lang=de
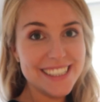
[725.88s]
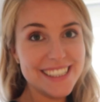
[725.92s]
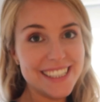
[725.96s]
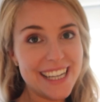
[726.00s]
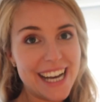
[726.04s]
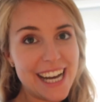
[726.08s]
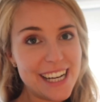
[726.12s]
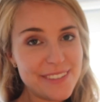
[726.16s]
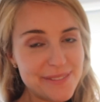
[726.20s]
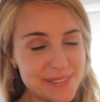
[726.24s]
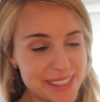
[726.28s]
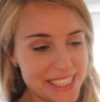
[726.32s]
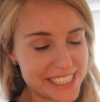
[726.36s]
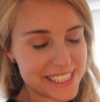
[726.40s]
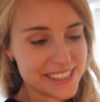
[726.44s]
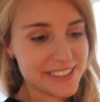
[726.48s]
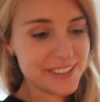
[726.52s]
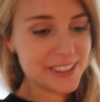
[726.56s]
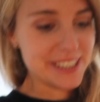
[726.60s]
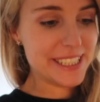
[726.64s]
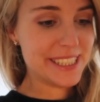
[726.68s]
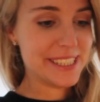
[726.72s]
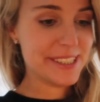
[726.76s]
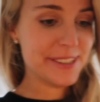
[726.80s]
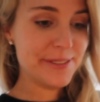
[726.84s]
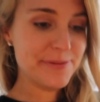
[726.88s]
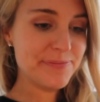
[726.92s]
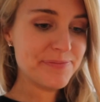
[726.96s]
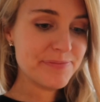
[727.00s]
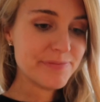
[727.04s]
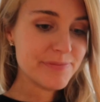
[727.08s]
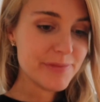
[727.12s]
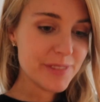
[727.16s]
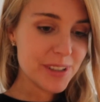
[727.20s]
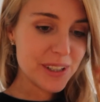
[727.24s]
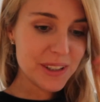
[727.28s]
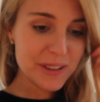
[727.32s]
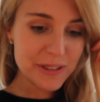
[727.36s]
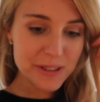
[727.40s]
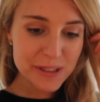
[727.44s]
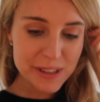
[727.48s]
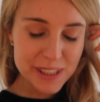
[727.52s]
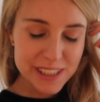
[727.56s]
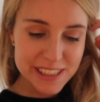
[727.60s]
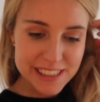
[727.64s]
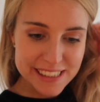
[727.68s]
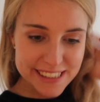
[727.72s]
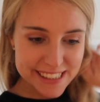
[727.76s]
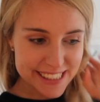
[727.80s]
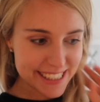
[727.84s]
Abendessen heute.
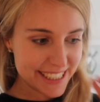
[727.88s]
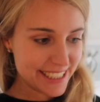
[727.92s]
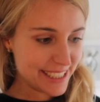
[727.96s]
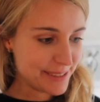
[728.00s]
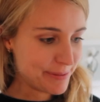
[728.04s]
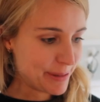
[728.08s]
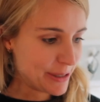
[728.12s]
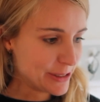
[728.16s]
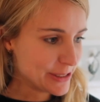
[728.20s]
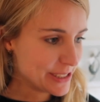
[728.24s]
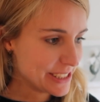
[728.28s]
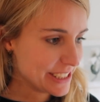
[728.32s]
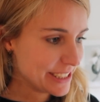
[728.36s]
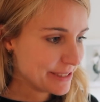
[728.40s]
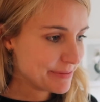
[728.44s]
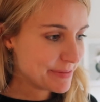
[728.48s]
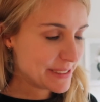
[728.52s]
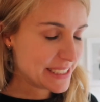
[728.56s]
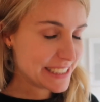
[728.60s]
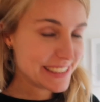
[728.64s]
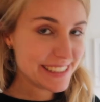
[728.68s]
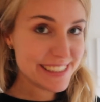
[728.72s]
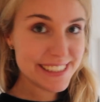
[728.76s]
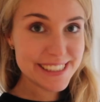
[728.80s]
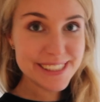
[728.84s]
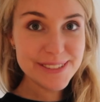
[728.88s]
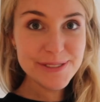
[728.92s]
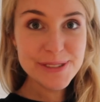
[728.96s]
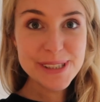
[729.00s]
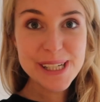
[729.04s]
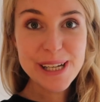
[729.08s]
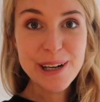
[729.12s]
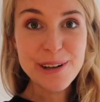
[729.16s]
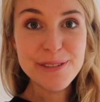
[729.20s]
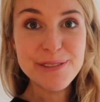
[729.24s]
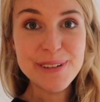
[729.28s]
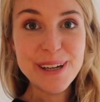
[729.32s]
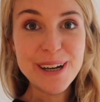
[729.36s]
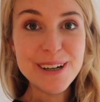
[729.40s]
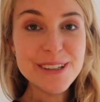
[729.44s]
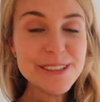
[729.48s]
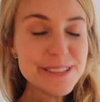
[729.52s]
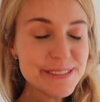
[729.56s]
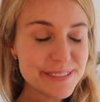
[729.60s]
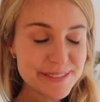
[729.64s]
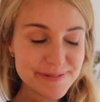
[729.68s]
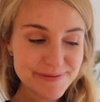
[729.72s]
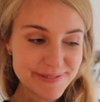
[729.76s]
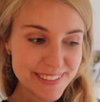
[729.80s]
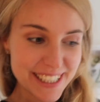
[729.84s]
Und äh, bei uns gibt es Nudelauflauf.
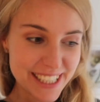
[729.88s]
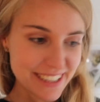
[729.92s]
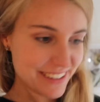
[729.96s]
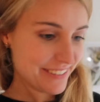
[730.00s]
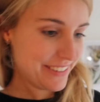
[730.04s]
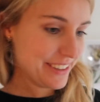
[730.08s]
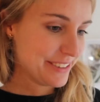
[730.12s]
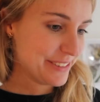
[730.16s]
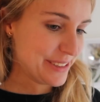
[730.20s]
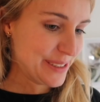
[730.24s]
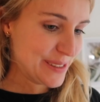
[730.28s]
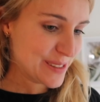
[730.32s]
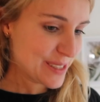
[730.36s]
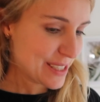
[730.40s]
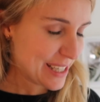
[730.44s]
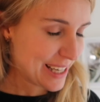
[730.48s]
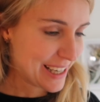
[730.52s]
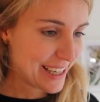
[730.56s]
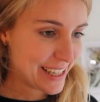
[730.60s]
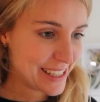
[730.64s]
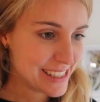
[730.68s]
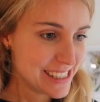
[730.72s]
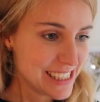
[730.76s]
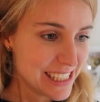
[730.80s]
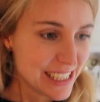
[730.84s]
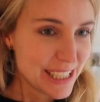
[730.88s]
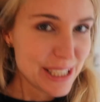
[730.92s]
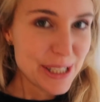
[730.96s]
Da hat man irgendwie total